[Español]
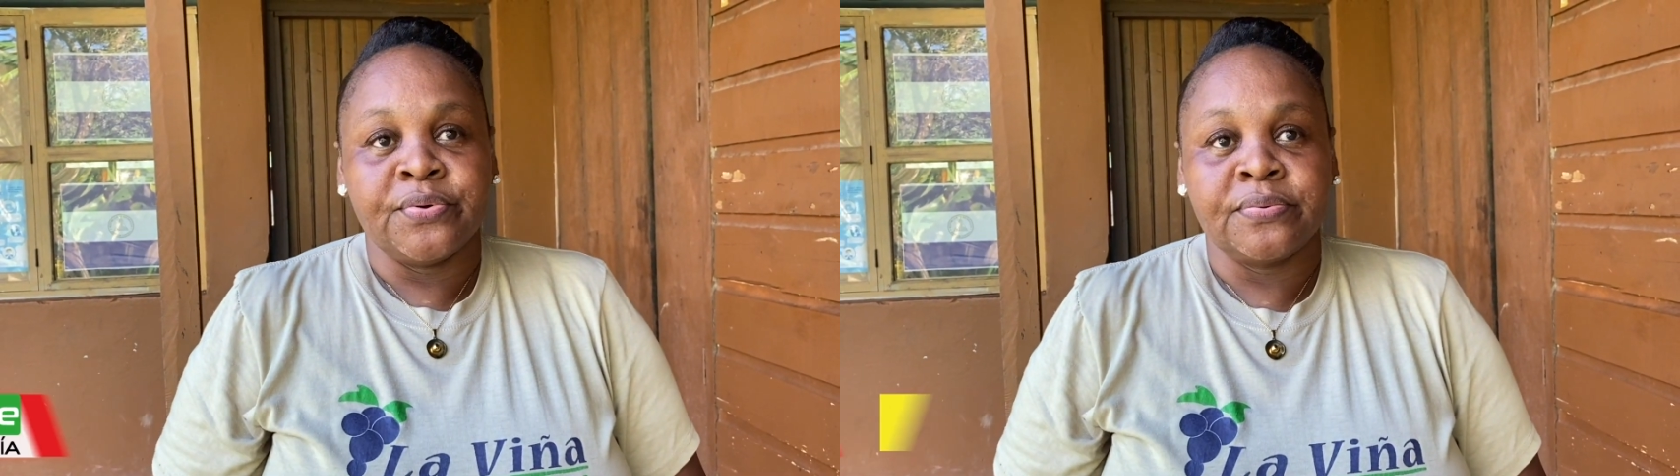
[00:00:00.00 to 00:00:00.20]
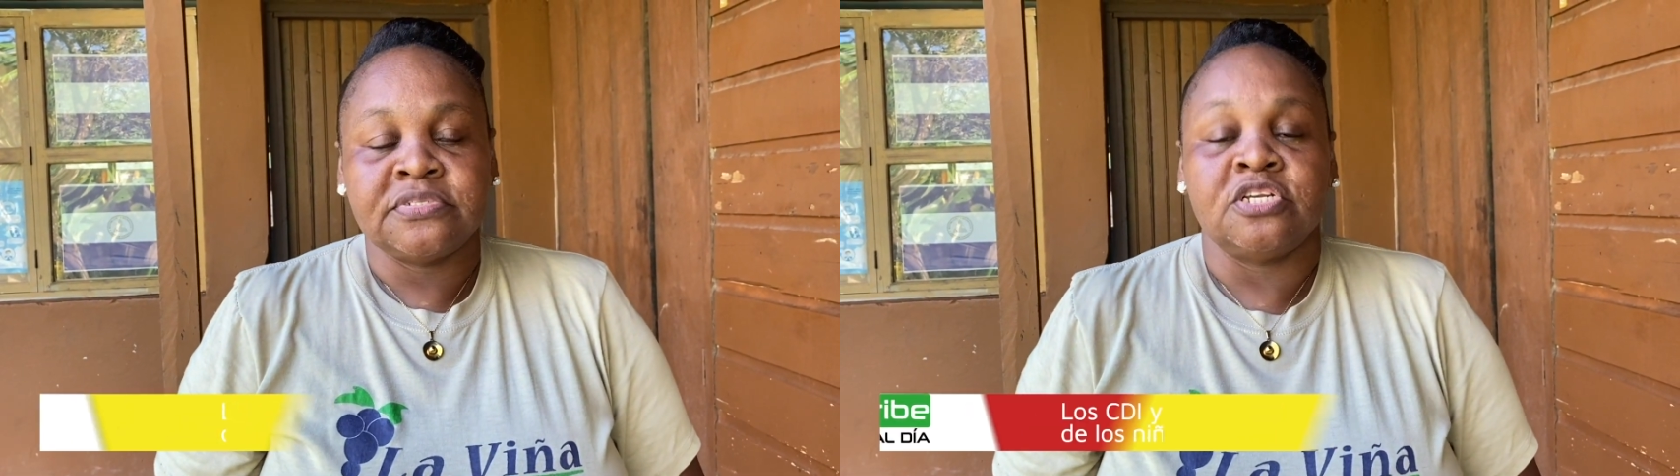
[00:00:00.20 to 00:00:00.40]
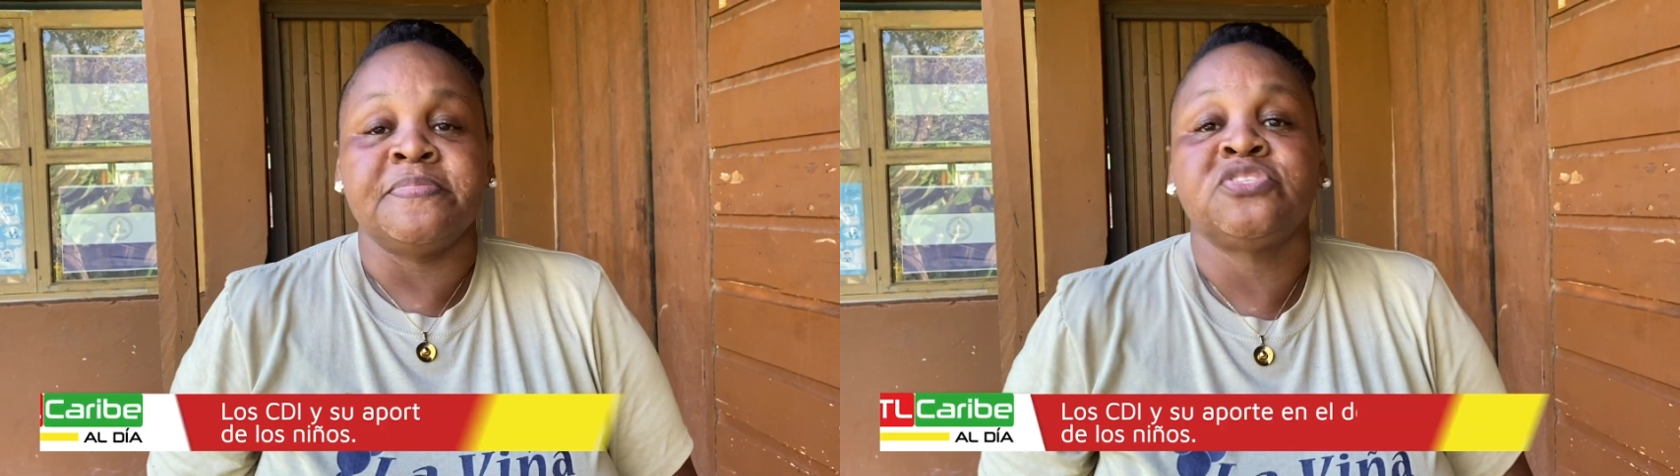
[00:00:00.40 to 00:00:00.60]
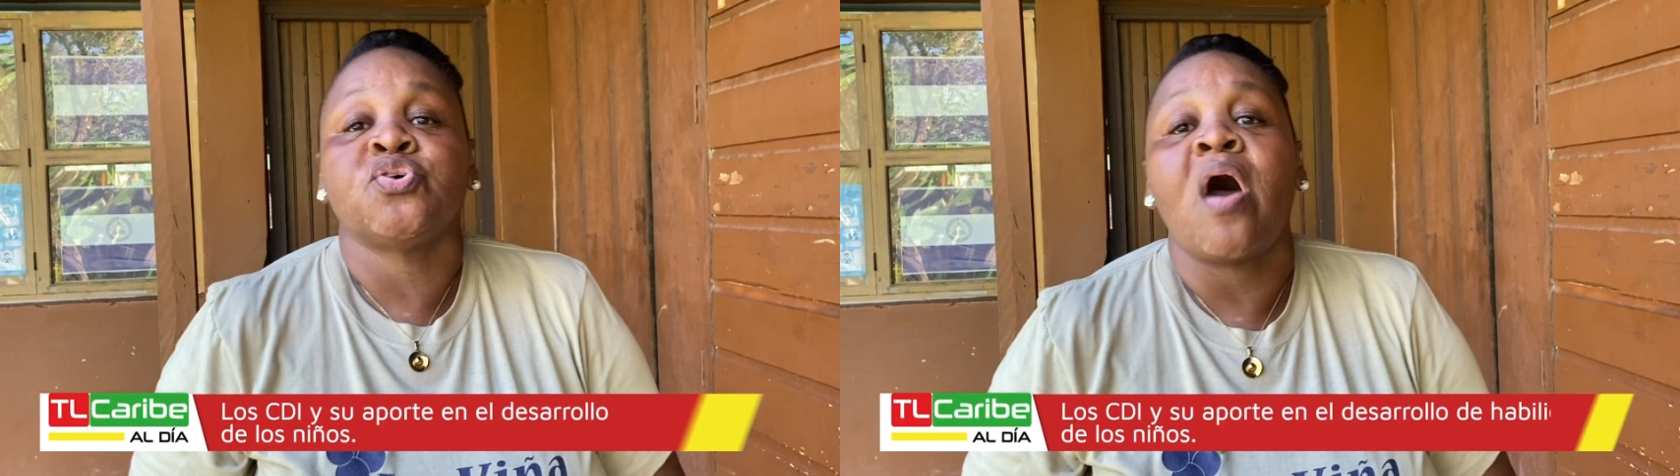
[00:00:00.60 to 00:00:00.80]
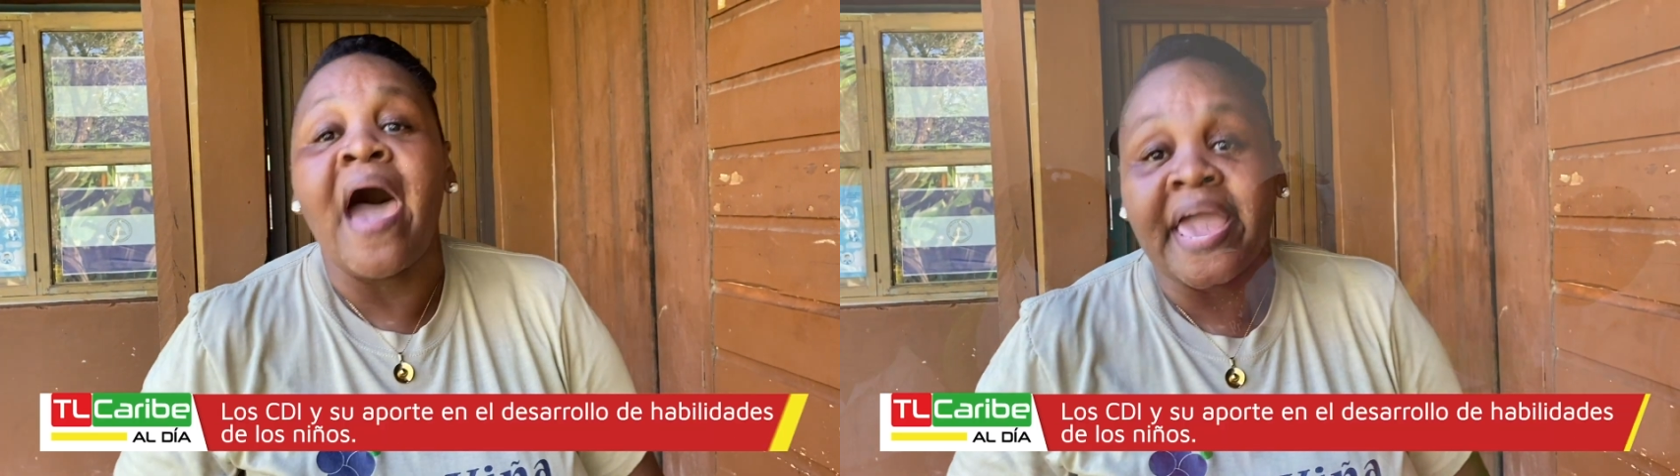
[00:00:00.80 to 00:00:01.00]
un
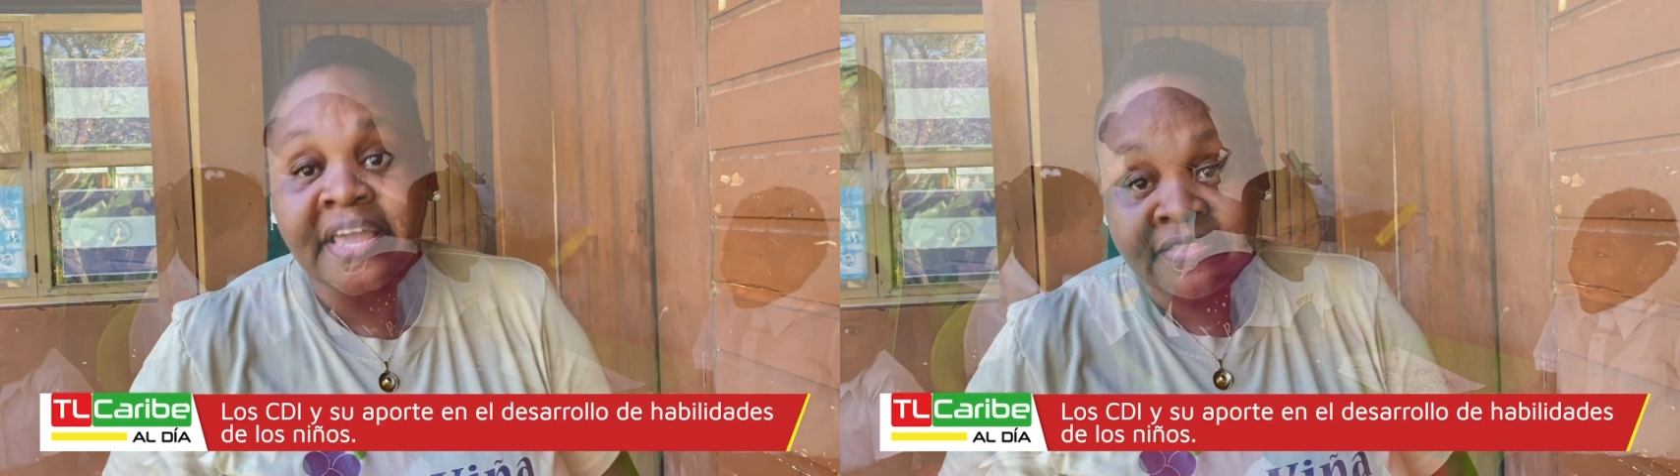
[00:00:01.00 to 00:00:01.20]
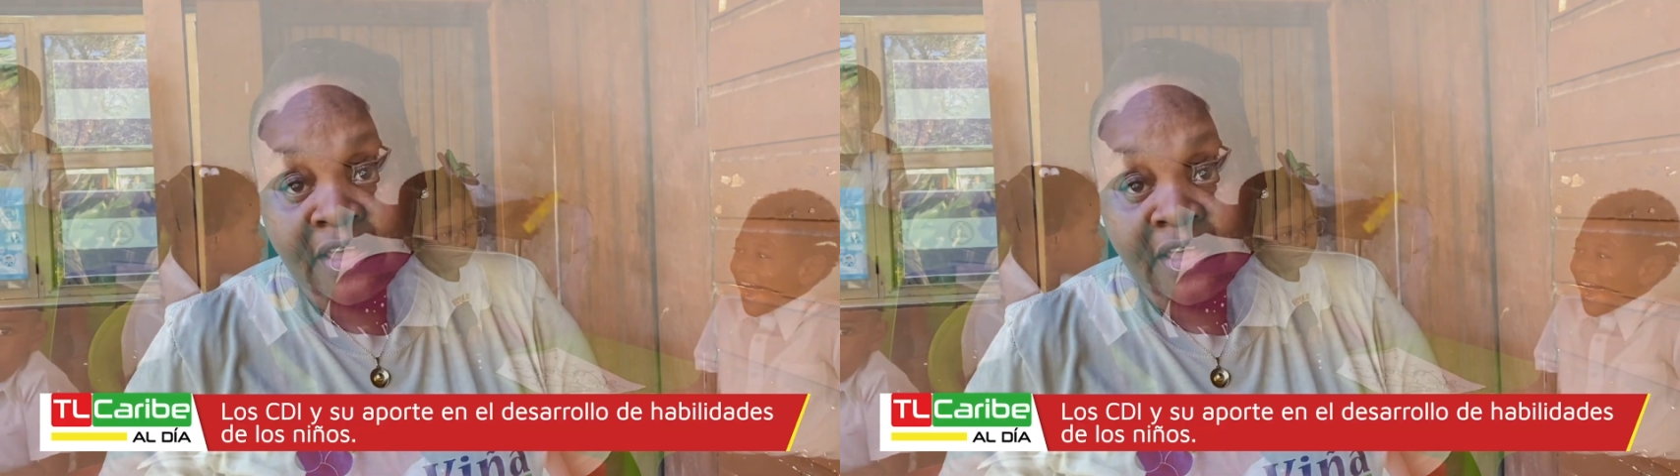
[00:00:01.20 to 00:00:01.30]
servicio a esta